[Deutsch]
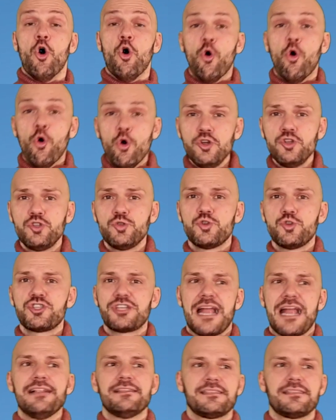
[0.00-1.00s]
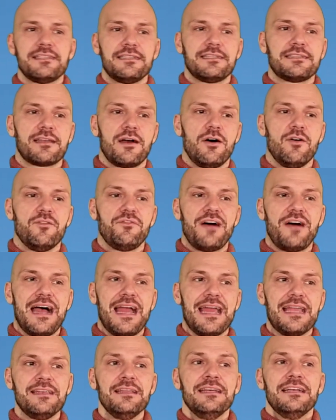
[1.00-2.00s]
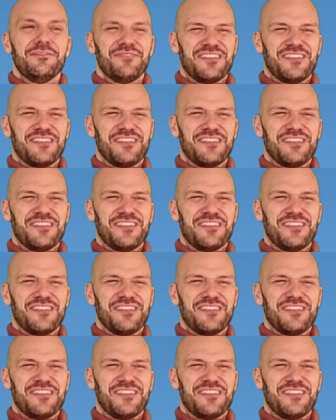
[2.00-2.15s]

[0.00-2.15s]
Und du stellst dich darauf ein,